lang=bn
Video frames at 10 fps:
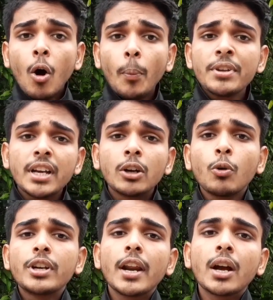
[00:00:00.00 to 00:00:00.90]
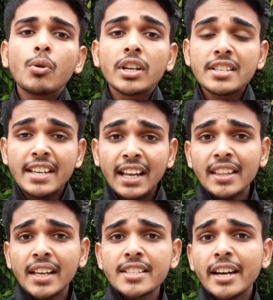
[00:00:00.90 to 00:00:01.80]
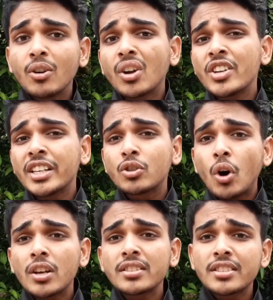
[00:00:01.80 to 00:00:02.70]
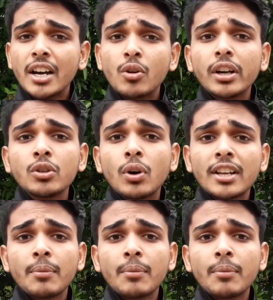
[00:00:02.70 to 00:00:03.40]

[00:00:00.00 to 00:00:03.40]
অফিসিয়াল টুইটার অ্যাকাউন্ট আছে সেখান থেকে জারি করা হয়েছে দশ জানুয়ারি দু